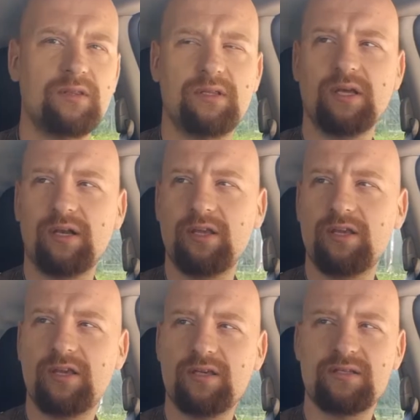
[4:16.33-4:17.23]

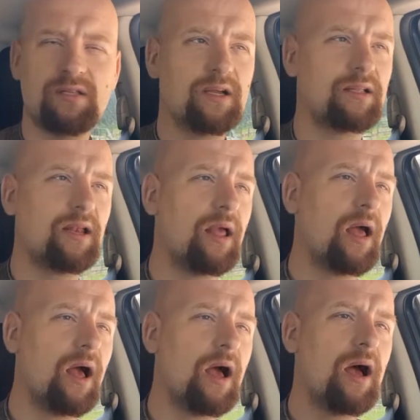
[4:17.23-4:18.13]
Дырники есть и так далее.
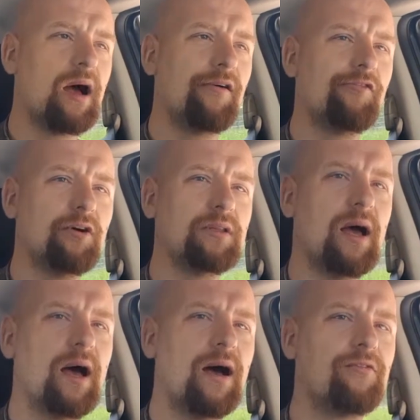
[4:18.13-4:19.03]
Вот.
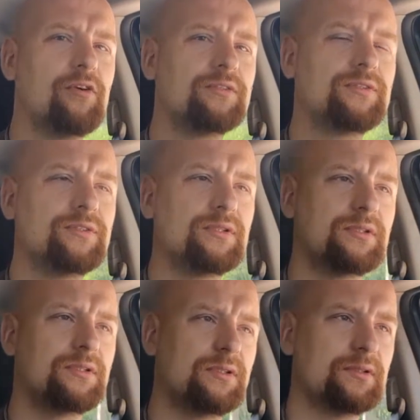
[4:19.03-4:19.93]
А вот,
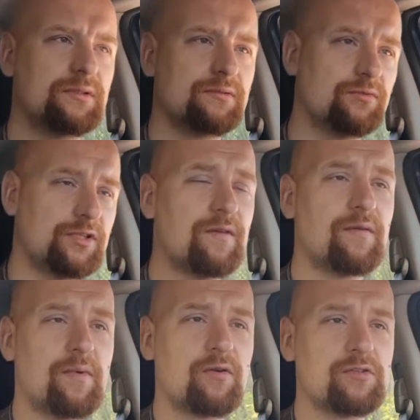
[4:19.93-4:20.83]
э, ну, Сава
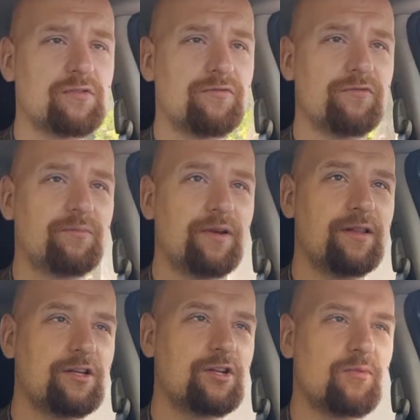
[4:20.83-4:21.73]
Морозов
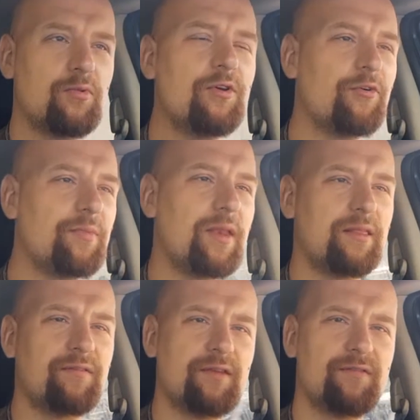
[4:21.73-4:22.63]
принадлежал к более
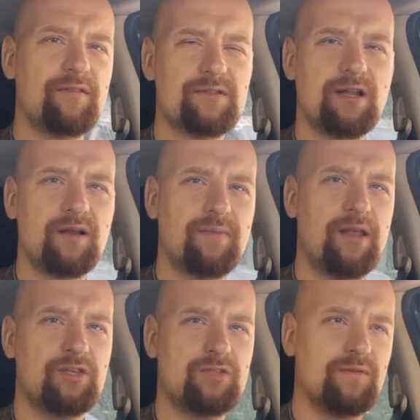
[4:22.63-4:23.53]
умеренной ветви
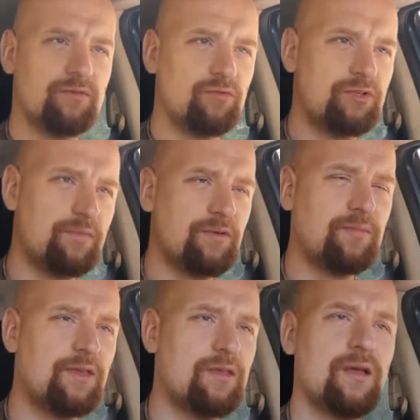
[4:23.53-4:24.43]
старообрядчества, но, тем не
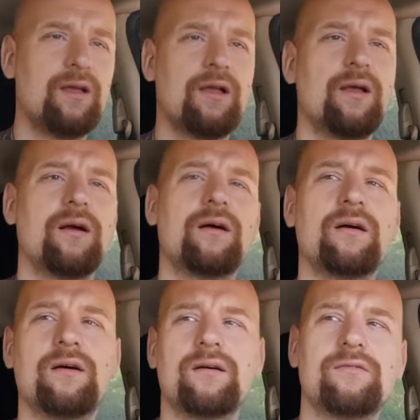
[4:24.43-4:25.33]
менее,
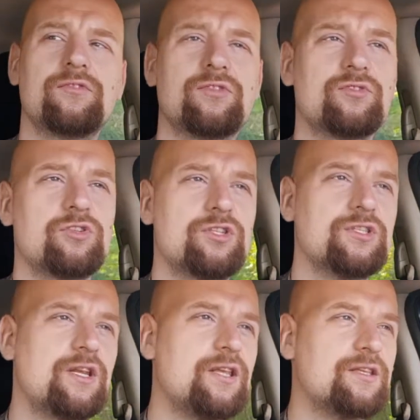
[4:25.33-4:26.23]
Э, вот с точки
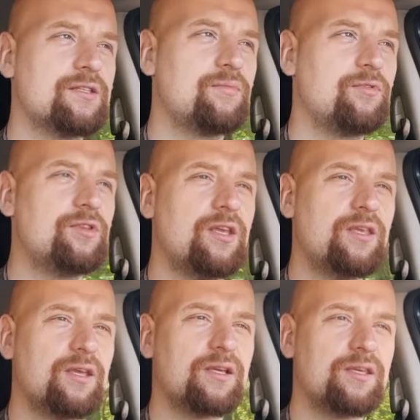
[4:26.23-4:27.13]
зрения
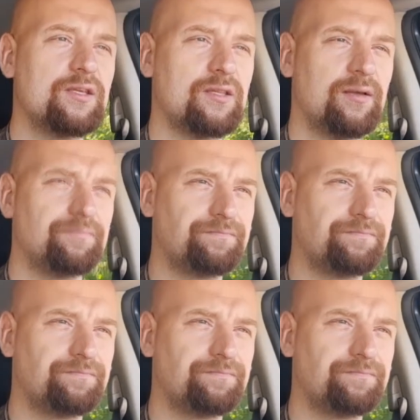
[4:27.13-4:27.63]
соблюдения каких-то